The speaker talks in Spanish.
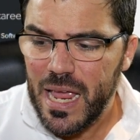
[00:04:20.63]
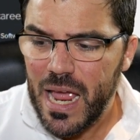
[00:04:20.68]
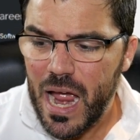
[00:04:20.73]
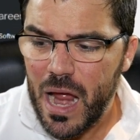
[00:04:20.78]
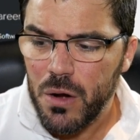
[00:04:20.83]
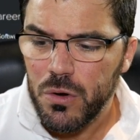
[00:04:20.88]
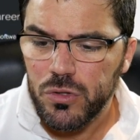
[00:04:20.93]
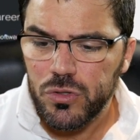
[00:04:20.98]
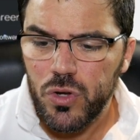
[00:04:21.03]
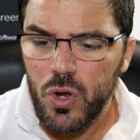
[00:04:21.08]

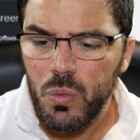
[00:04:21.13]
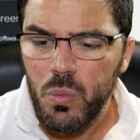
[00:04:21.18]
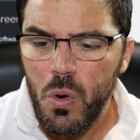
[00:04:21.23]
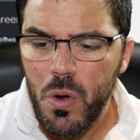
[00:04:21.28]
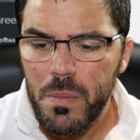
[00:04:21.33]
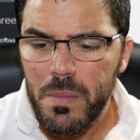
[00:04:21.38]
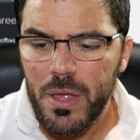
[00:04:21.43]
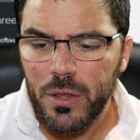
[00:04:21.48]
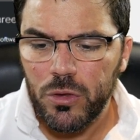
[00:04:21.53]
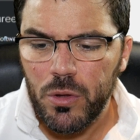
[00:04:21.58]
anunció el
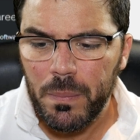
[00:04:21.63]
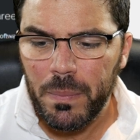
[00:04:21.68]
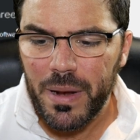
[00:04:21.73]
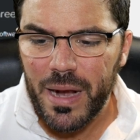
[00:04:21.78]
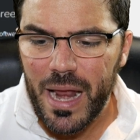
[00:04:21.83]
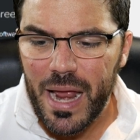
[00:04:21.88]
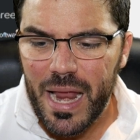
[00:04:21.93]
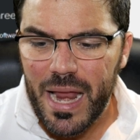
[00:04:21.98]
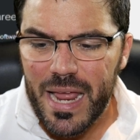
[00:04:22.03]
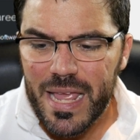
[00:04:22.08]
movimiento
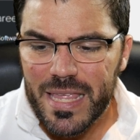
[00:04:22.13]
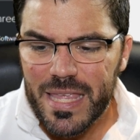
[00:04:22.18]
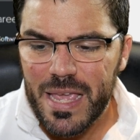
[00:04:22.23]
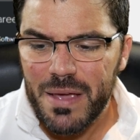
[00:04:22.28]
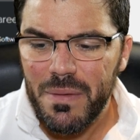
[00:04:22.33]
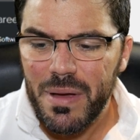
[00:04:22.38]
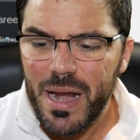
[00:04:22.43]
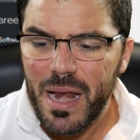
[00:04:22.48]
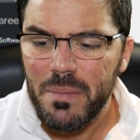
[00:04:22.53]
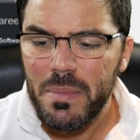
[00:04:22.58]
para
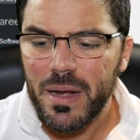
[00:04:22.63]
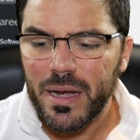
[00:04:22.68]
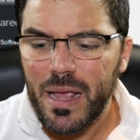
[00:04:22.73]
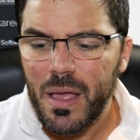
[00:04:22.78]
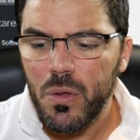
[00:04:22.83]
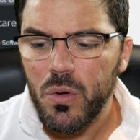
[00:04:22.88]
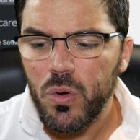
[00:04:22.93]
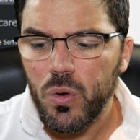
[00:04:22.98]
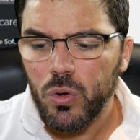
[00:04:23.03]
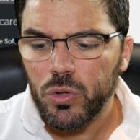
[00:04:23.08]
llevar al
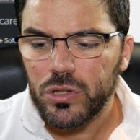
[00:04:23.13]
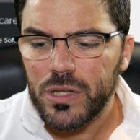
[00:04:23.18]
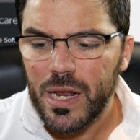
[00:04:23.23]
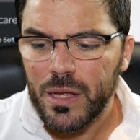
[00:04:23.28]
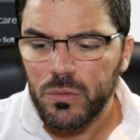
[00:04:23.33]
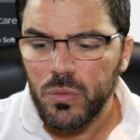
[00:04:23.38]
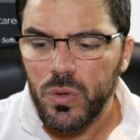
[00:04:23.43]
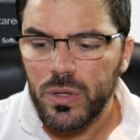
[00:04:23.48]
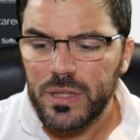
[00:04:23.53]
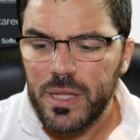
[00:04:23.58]
mercado un
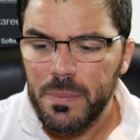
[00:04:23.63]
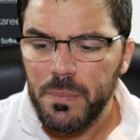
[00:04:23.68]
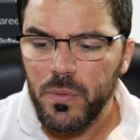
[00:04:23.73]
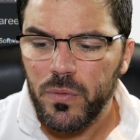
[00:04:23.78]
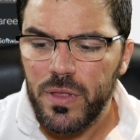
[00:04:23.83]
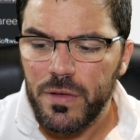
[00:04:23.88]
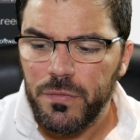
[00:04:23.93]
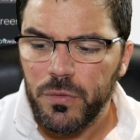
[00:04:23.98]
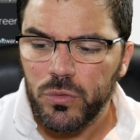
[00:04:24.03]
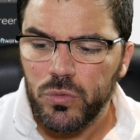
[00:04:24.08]
contrato de tipo
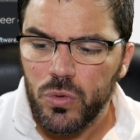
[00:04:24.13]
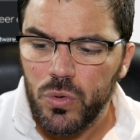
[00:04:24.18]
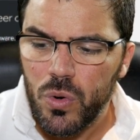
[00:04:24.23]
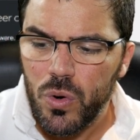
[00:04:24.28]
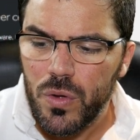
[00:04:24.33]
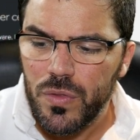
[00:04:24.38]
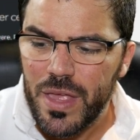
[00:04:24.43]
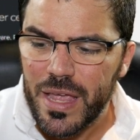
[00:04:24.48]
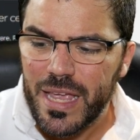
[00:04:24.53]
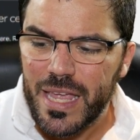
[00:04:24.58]
de
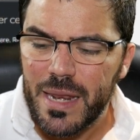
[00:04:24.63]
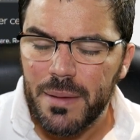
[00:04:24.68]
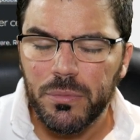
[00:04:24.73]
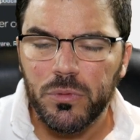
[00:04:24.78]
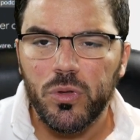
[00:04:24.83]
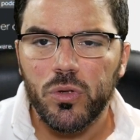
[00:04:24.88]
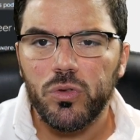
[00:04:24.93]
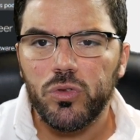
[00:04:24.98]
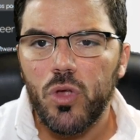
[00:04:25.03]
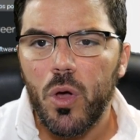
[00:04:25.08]
futuro de
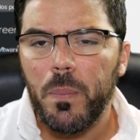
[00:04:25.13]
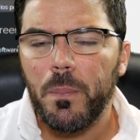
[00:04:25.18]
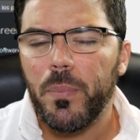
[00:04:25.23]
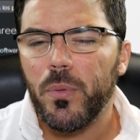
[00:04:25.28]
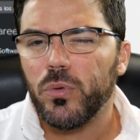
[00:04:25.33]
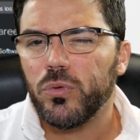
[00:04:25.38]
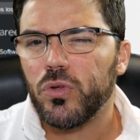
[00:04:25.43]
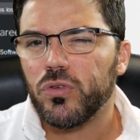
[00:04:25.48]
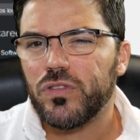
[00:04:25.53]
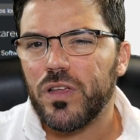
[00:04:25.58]
cripto
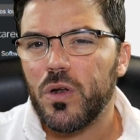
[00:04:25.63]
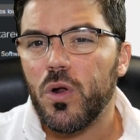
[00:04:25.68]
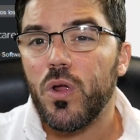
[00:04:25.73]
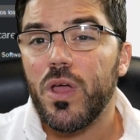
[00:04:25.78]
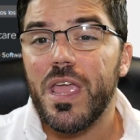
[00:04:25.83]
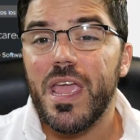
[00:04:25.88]
2.0